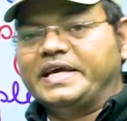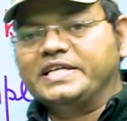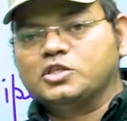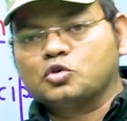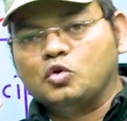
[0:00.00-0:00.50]

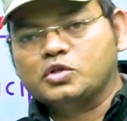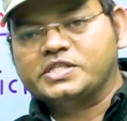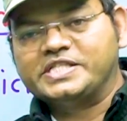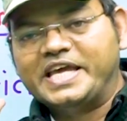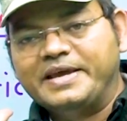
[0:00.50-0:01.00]
टेंस को
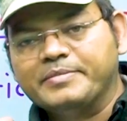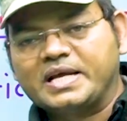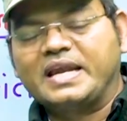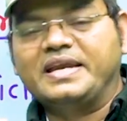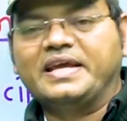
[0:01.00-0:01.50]
सेम
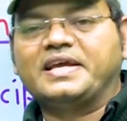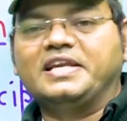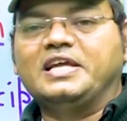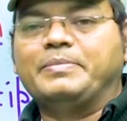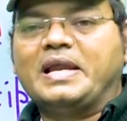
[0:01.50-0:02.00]
करने के
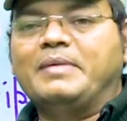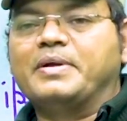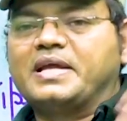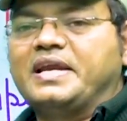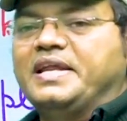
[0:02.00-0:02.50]
लिए
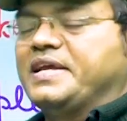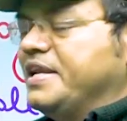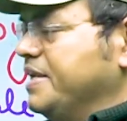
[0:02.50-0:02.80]
बराबर करने के